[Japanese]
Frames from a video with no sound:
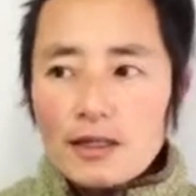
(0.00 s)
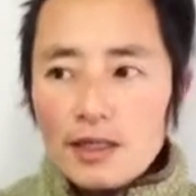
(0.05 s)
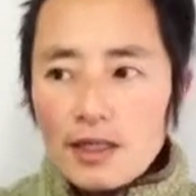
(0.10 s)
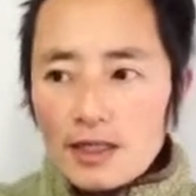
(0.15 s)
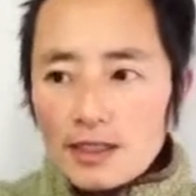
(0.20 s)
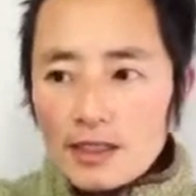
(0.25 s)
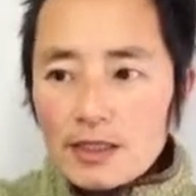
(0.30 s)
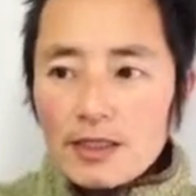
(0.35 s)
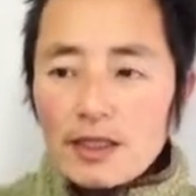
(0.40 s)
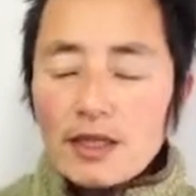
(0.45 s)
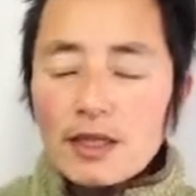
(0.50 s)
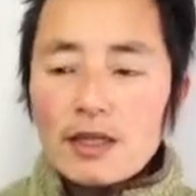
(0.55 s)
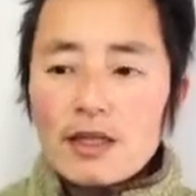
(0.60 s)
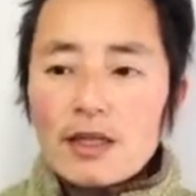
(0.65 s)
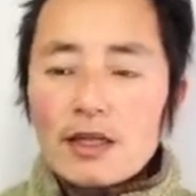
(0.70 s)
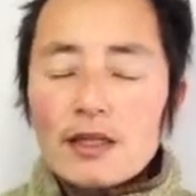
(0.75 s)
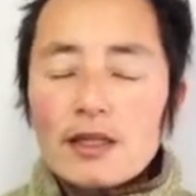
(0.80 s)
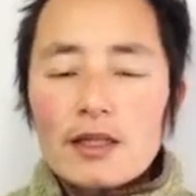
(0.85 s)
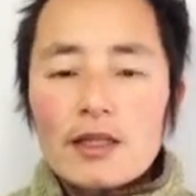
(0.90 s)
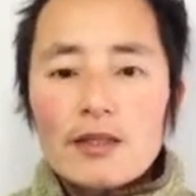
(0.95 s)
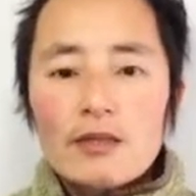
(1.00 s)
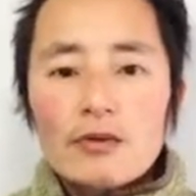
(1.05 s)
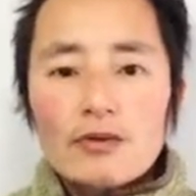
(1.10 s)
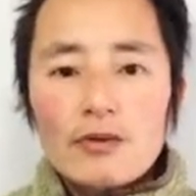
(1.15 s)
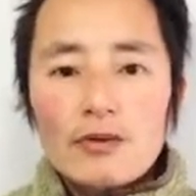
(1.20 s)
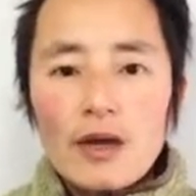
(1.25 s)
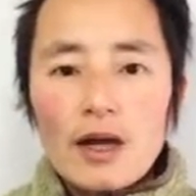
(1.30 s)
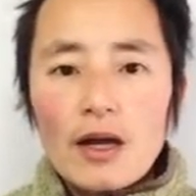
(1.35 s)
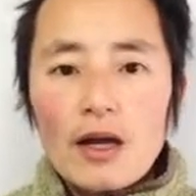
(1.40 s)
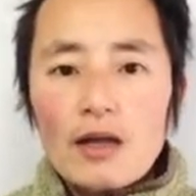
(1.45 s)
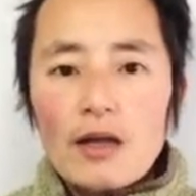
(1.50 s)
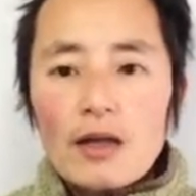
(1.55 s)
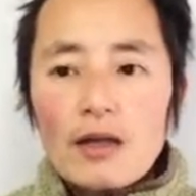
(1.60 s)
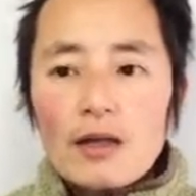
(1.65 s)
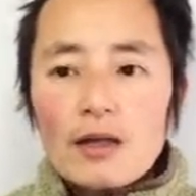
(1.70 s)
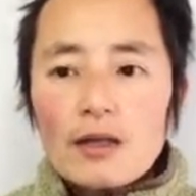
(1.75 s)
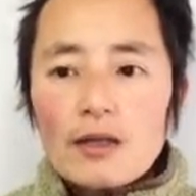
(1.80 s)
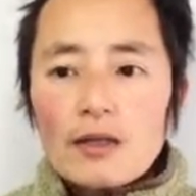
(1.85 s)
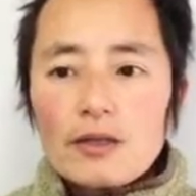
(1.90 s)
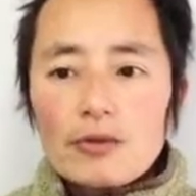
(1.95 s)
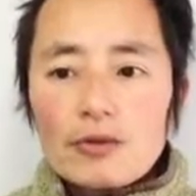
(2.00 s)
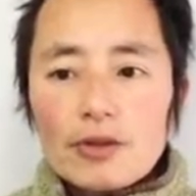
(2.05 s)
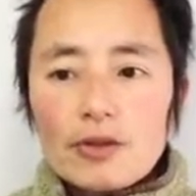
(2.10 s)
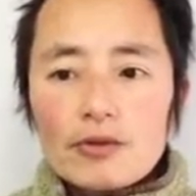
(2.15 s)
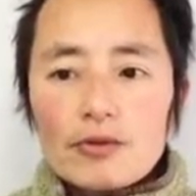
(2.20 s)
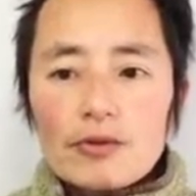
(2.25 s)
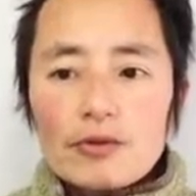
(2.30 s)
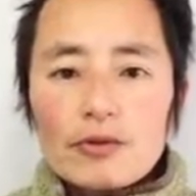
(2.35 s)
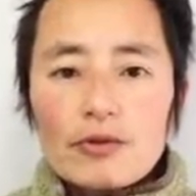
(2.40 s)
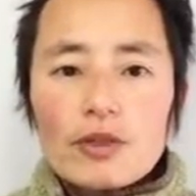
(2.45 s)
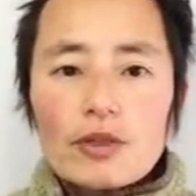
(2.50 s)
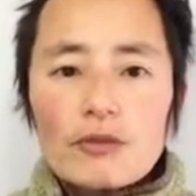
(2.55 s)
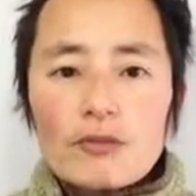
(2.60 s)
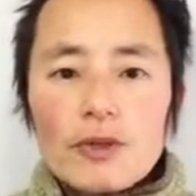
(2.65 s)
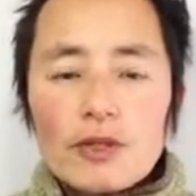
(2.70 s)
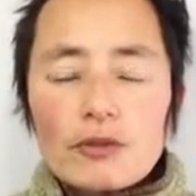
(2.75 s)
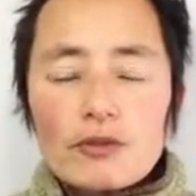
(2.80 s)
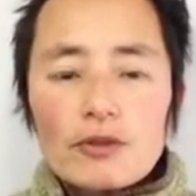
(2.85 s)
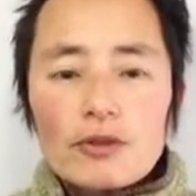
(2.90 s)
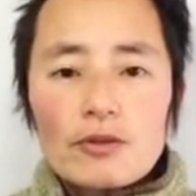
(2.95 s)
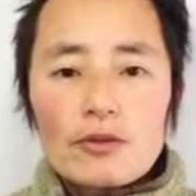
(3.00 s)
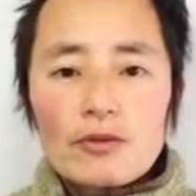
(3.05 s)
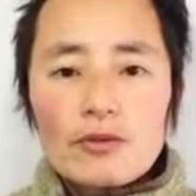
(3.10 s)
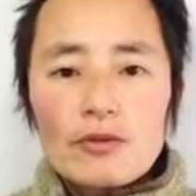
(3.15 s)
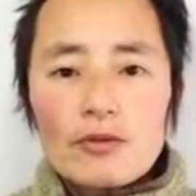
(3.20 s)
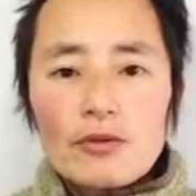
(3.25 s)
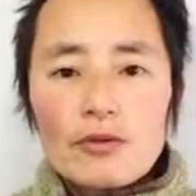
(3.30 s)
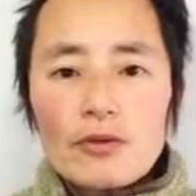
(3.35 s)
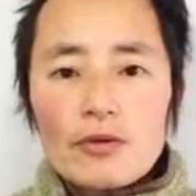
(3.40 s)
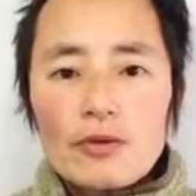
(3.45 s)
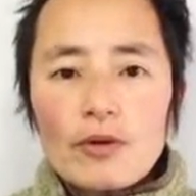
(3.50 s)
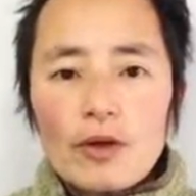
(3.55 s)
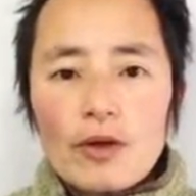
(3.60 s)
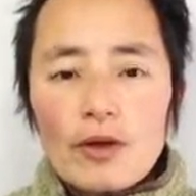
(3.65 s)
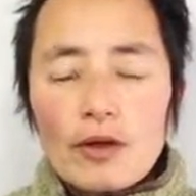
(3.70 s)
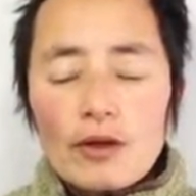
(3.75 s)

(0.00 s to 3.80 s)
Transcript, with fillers: 新しい経験ができるとか、いろんなことに取り組めるっていうことを、